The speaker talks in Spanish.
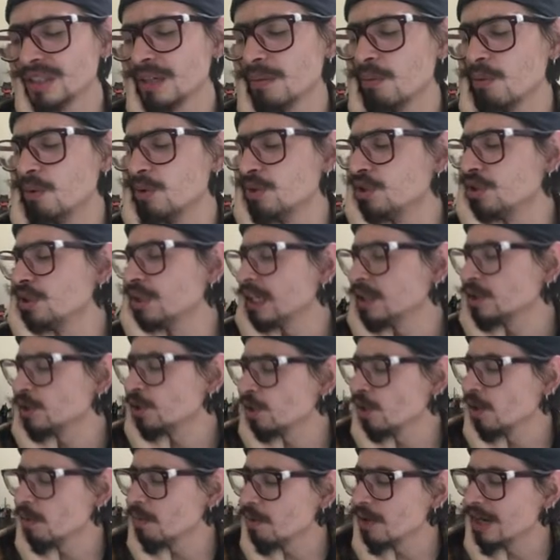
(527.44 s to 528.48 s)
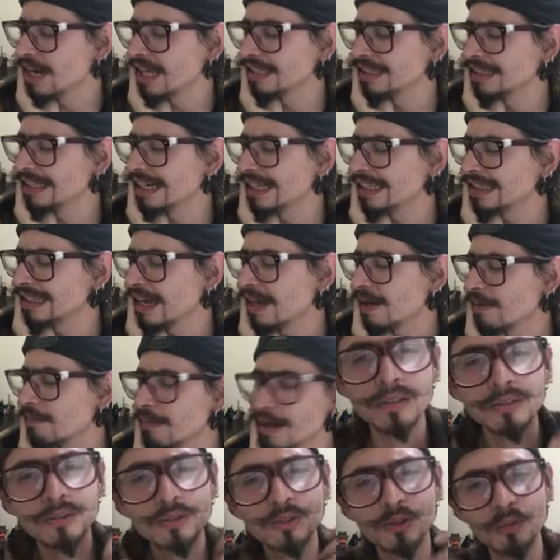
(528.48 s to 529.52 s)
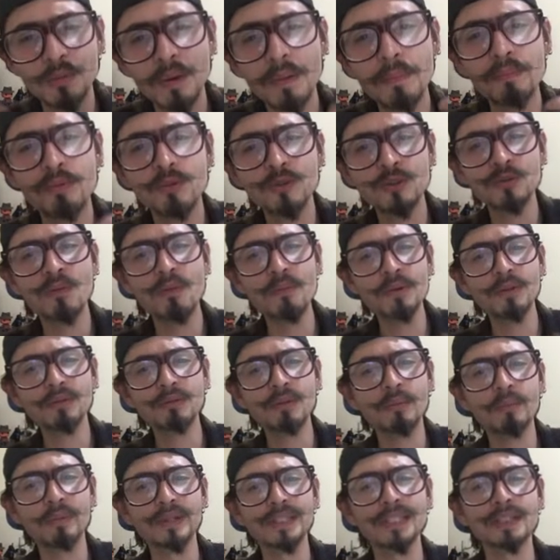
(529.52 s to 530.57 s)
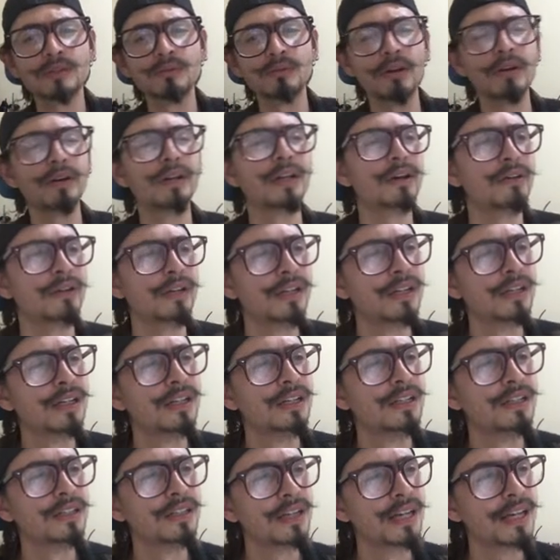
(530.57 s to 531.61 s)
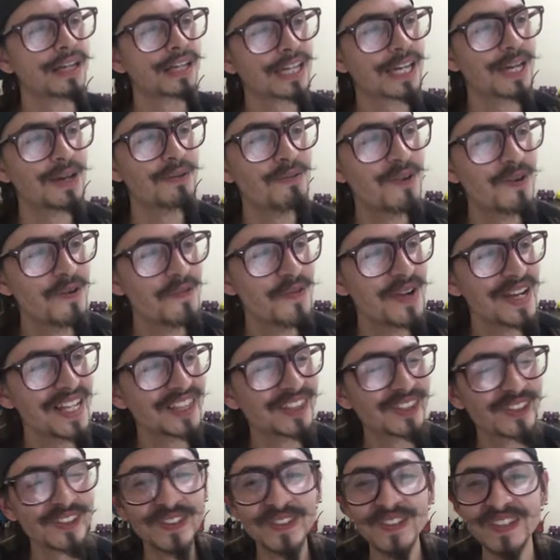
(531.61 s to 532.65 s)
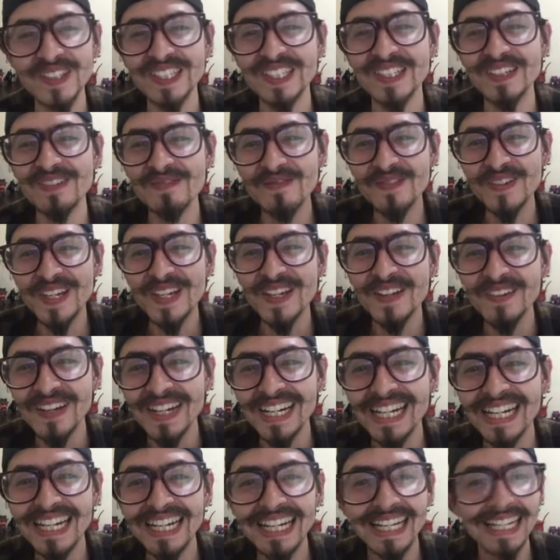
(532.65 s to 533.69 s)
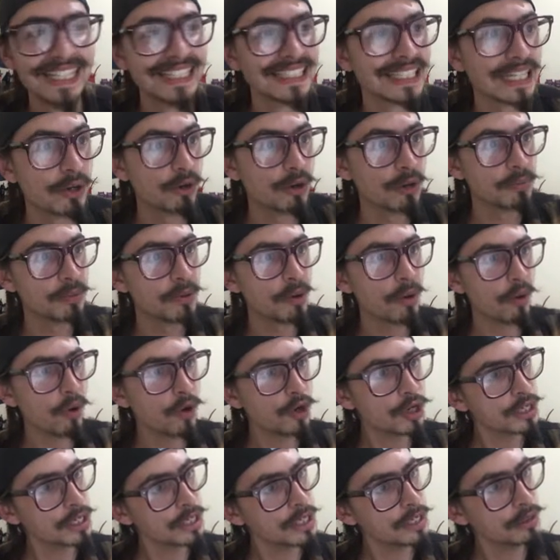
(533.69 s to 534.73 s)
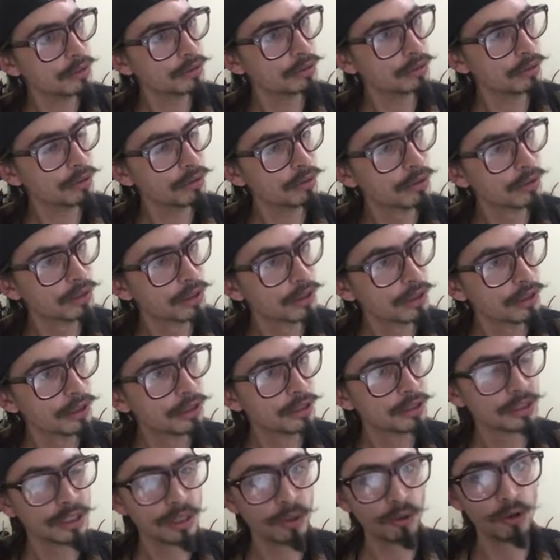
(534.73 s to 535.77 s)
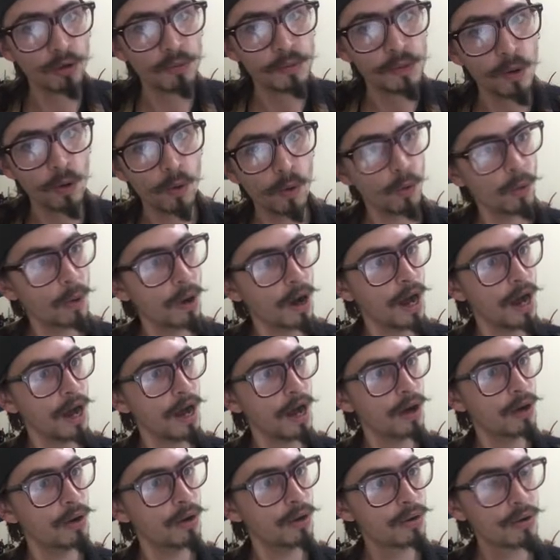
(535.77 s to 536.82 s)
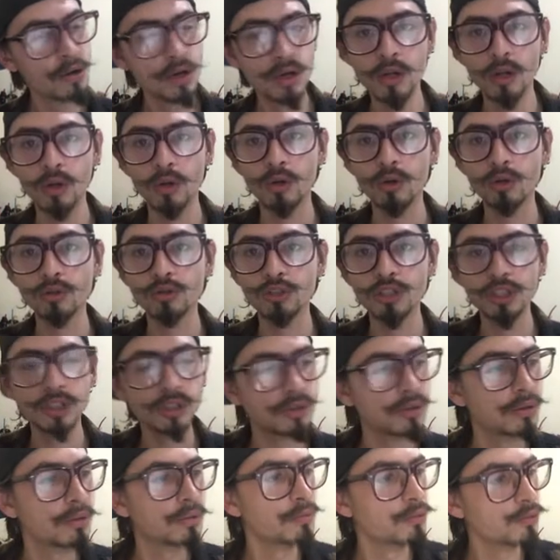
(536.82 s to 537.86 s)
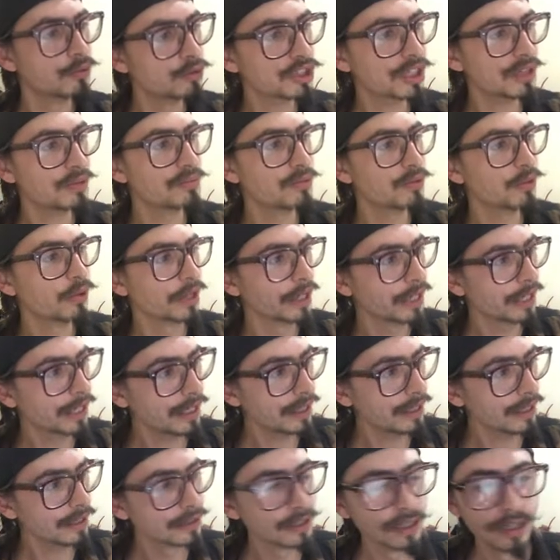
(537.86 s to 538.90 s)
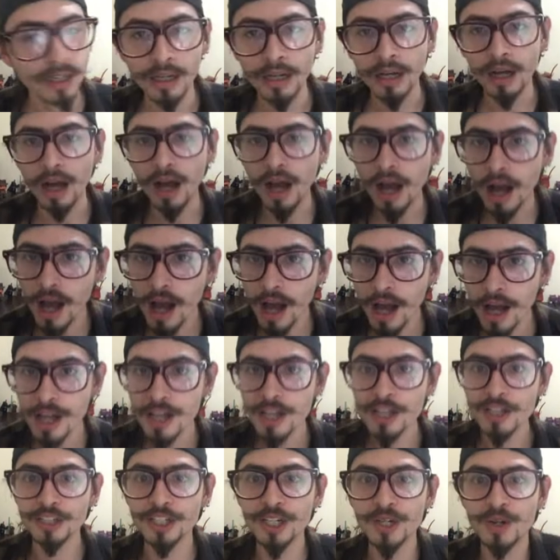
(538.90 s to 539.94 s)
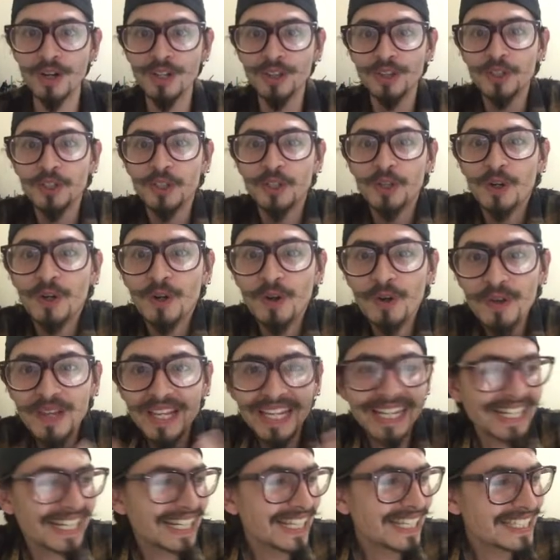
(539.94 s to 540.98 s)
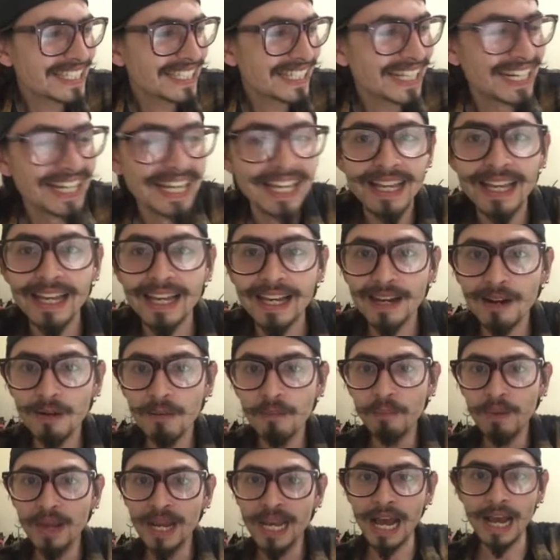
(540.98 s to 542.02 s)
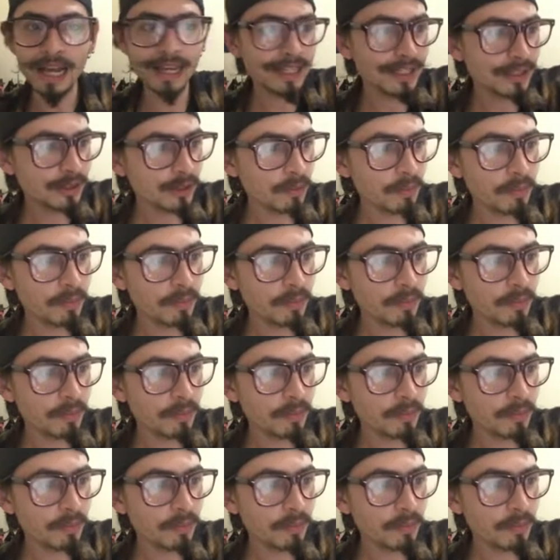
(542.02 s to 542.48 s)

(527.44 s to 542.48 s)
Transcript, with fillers: muchacho como la trata de mal. Yo me puse un momento a pensar, yo, a ver, a ver, ¿en qué momento yo sin vivir se volvió bonito? Se volvió cuajo, consiguió muchas mujeres. Ah, si cuando yo lo vi crecer, era un peladito,